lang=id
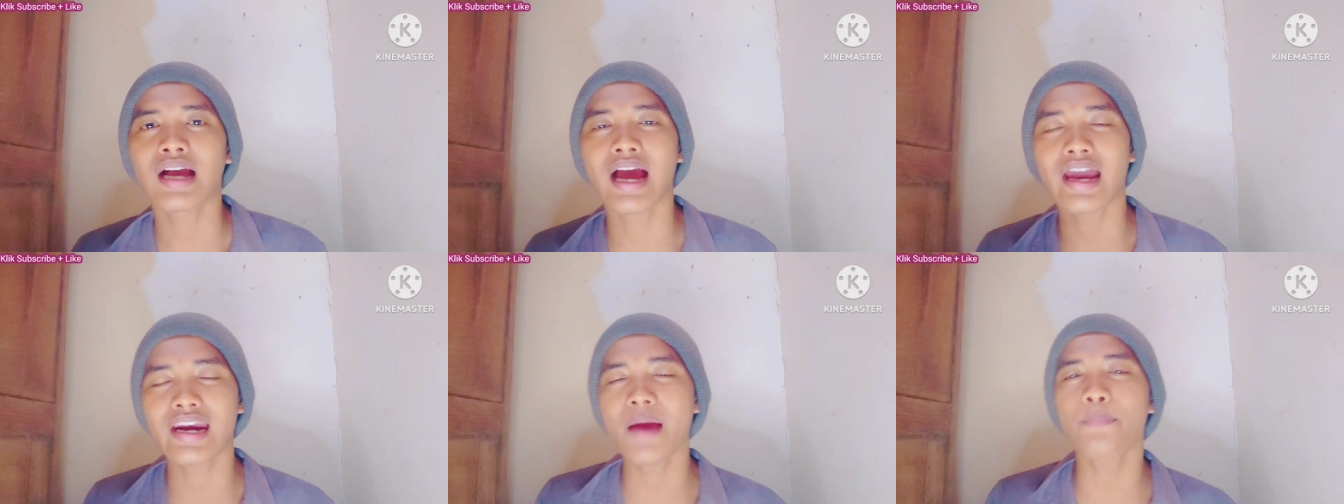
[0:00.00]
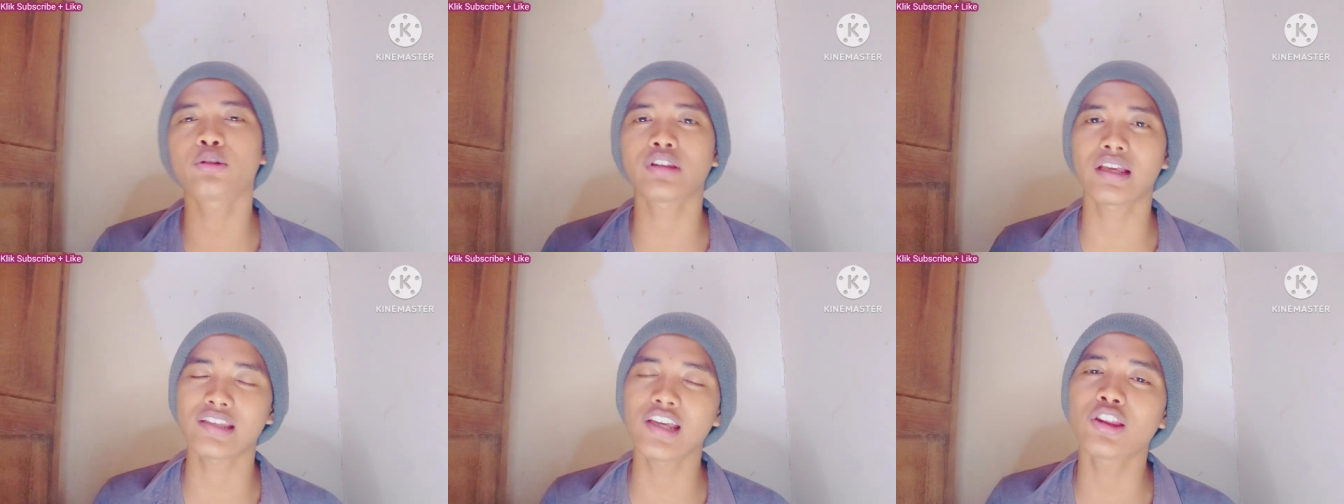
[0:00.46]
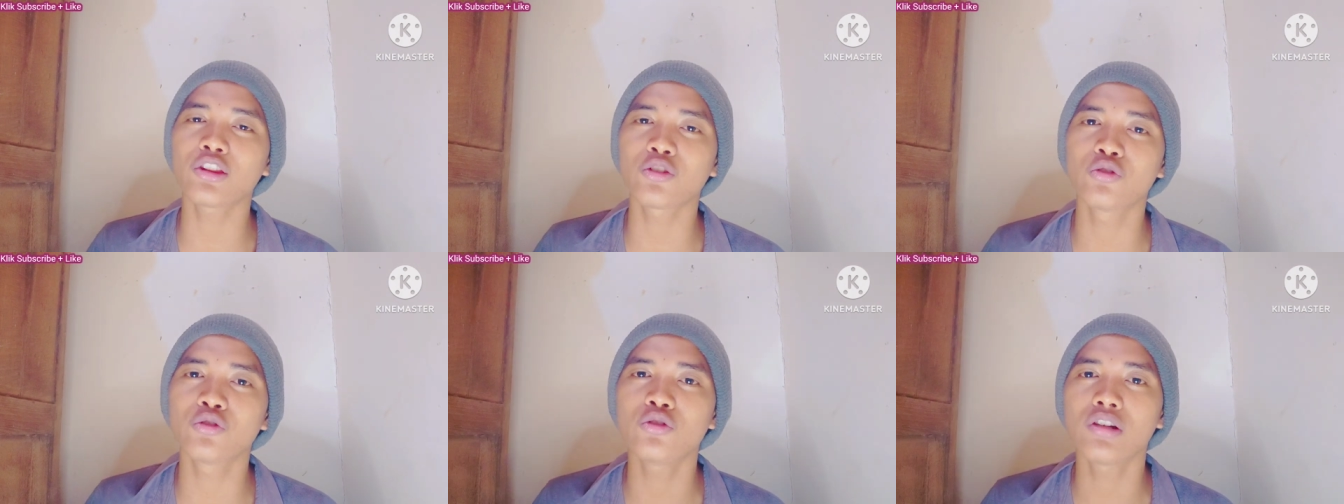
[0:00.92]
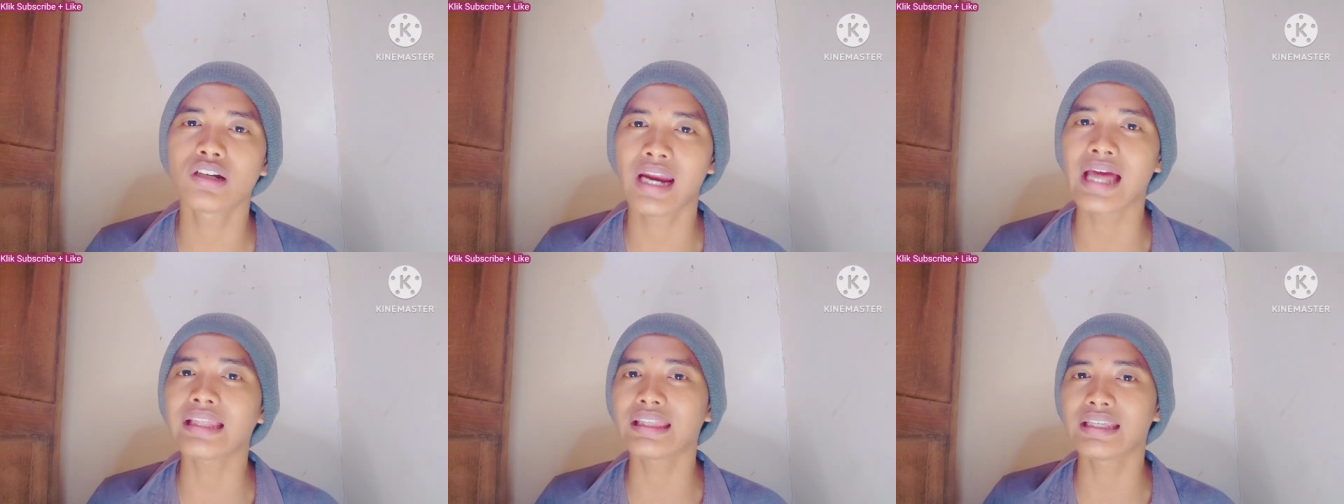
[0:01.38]
karena podcast itu
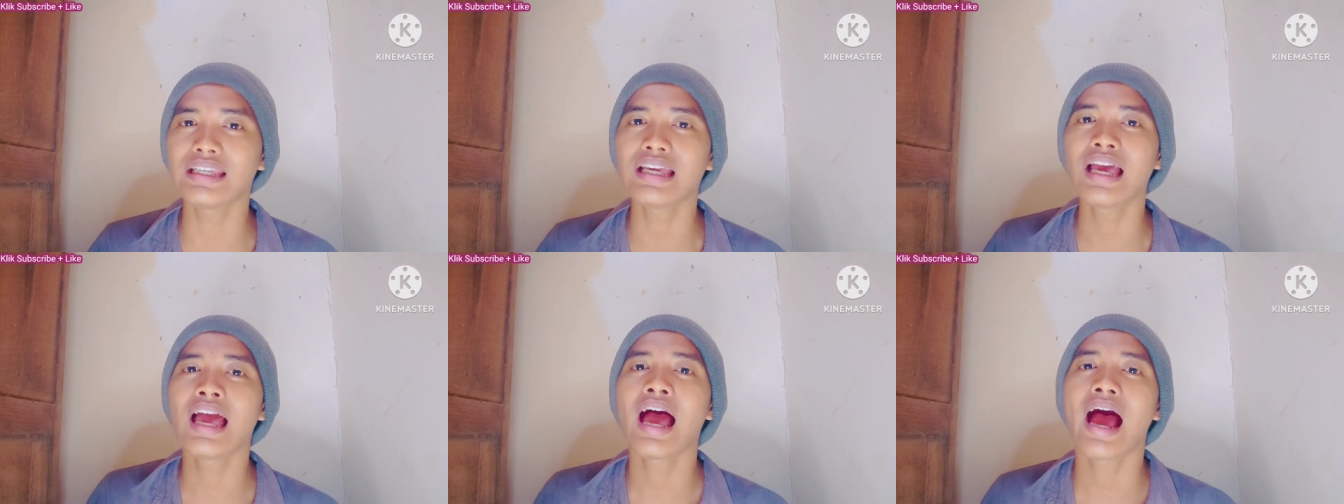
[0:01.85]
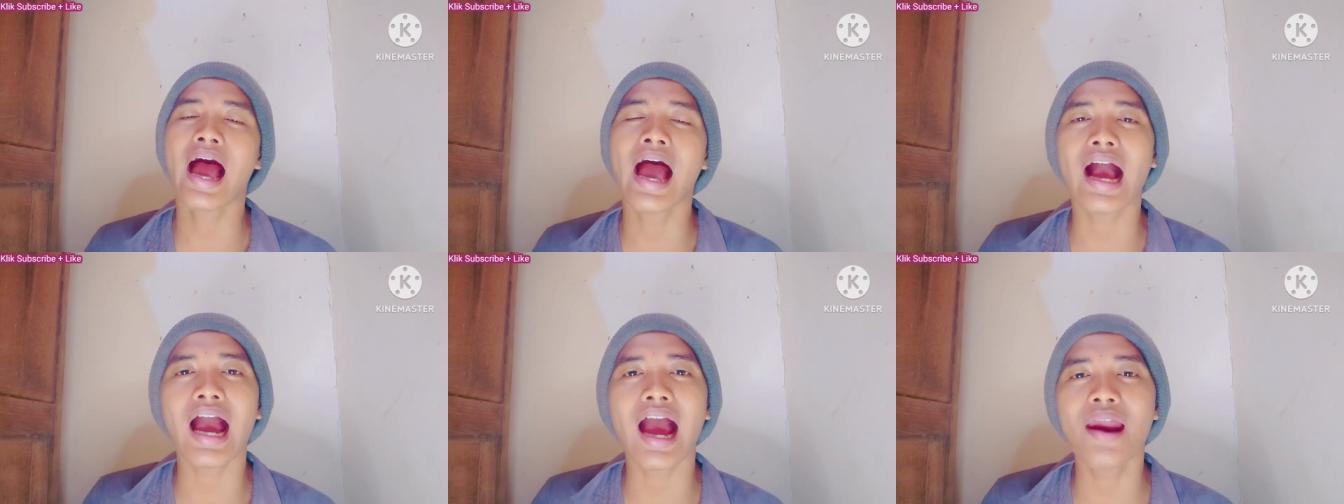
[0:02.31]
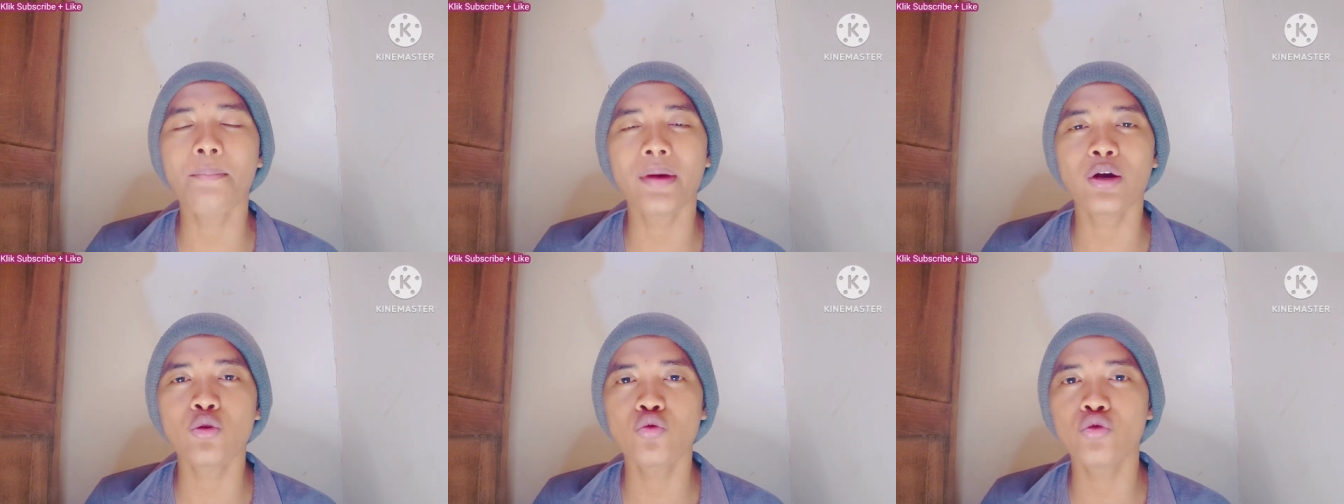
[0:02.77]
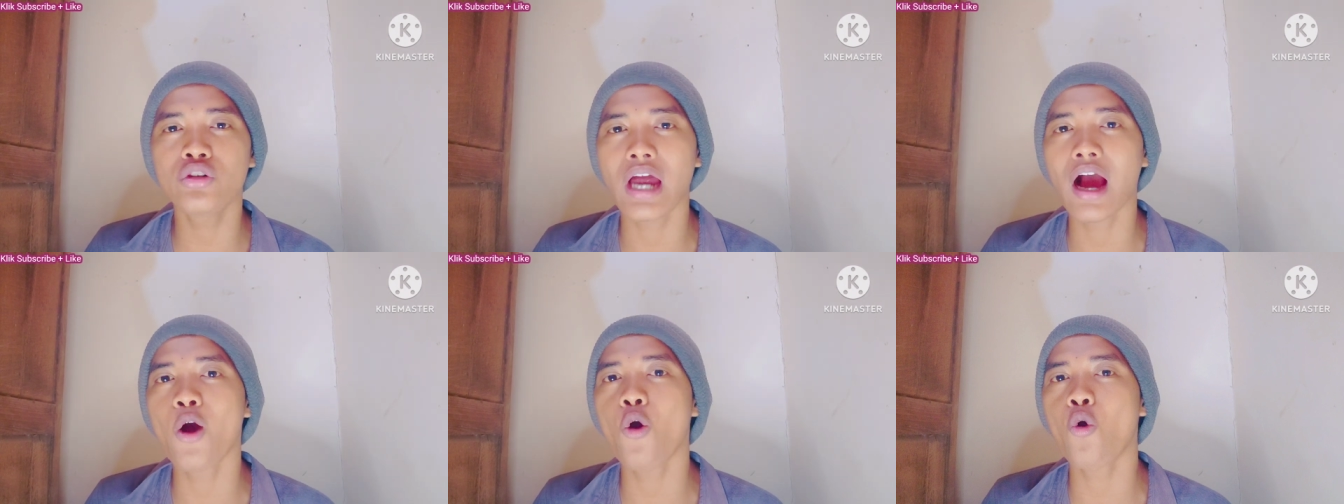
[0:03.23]
nanti akan
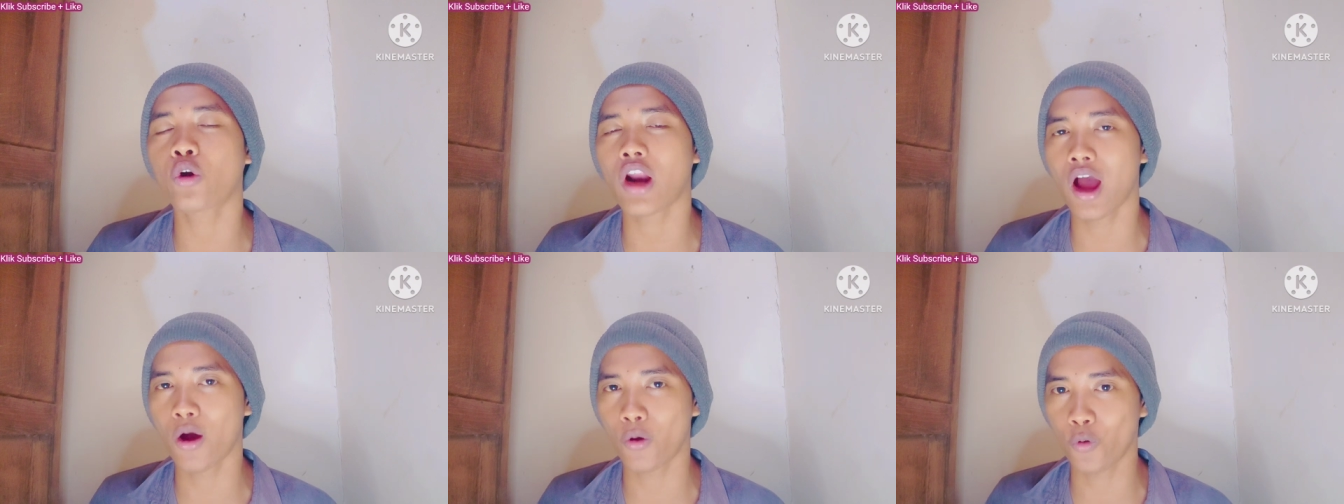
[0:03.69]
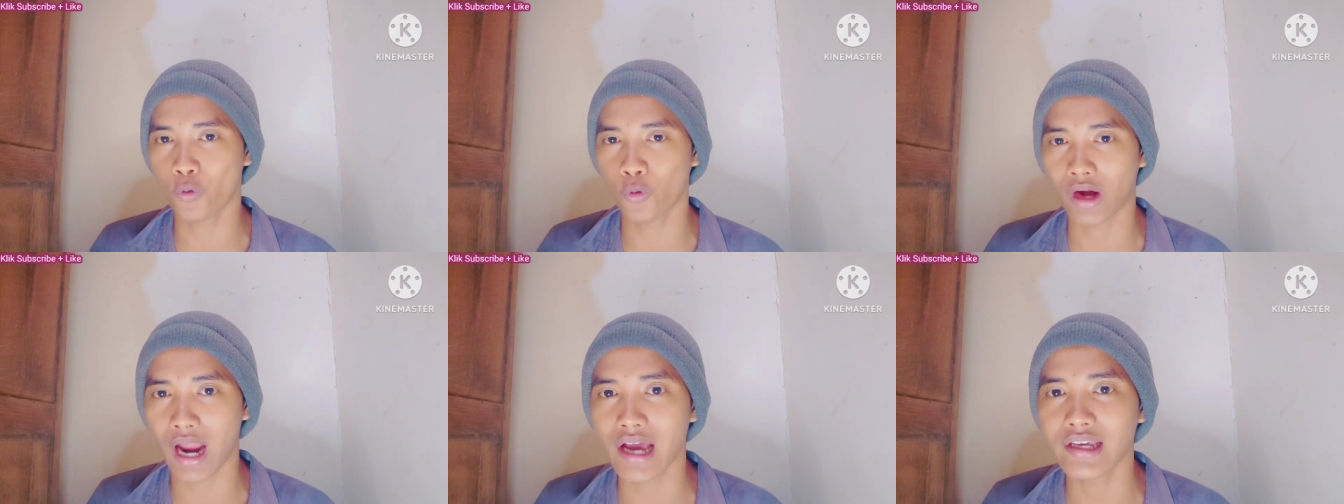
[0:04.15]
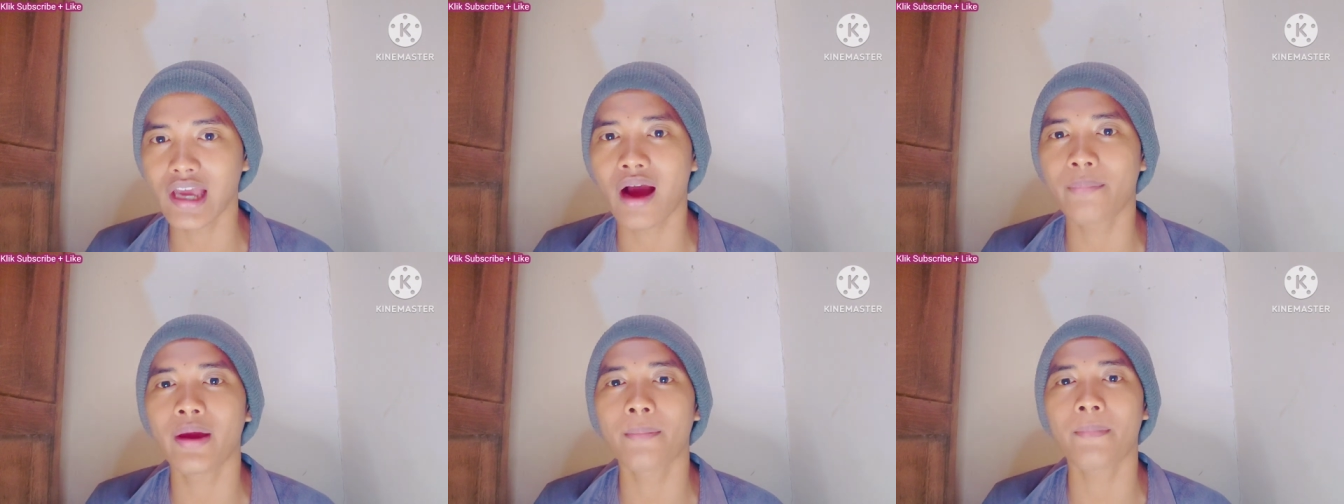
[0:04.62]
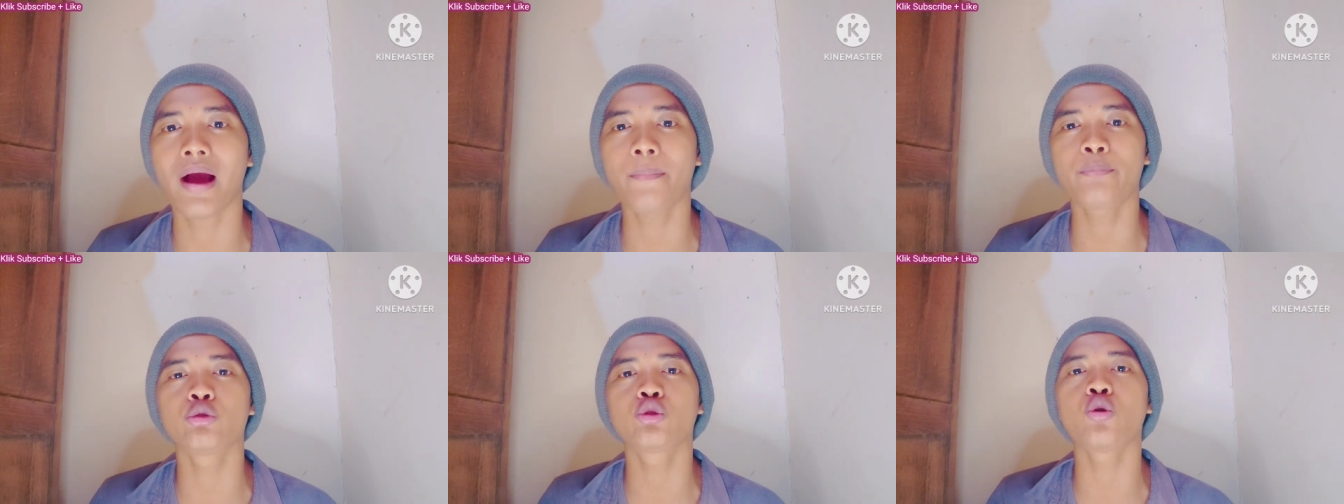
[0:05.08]
mengundang orang-orang yang
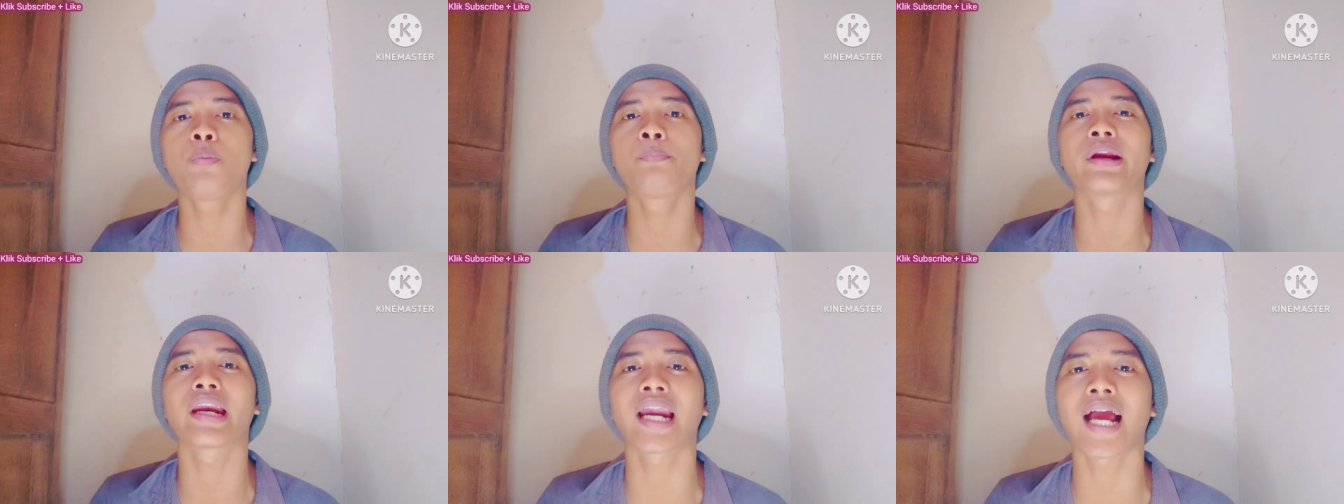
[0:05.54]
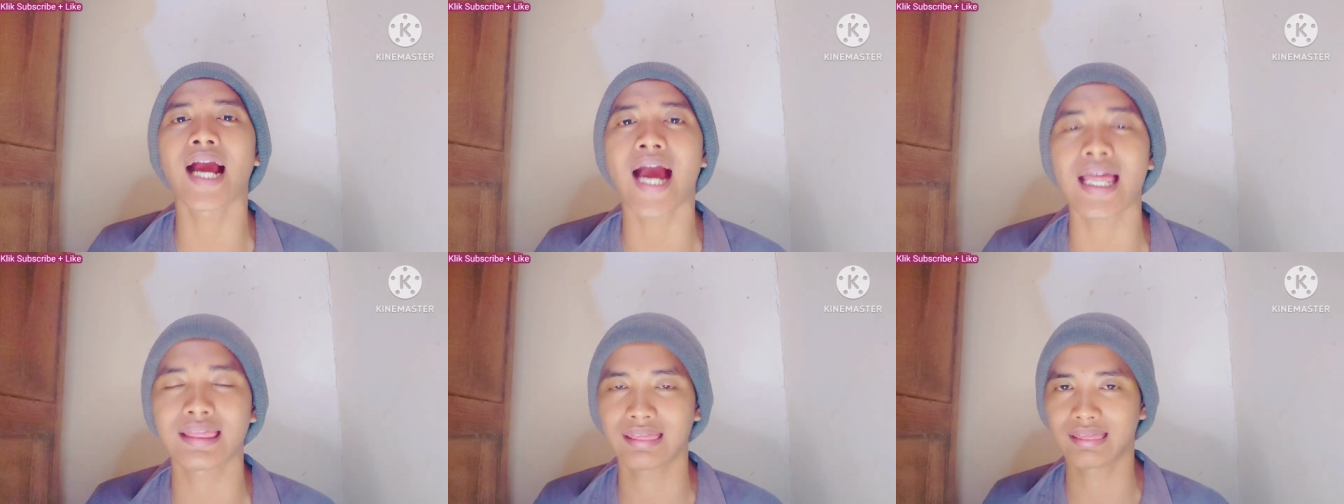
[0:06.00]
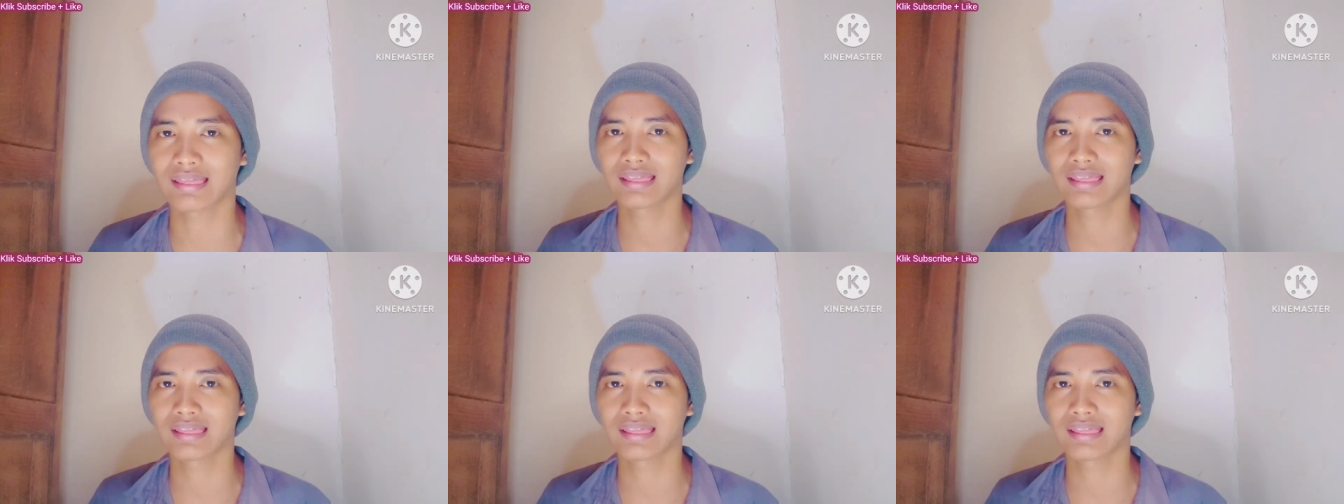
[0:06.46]
memang butuh berkat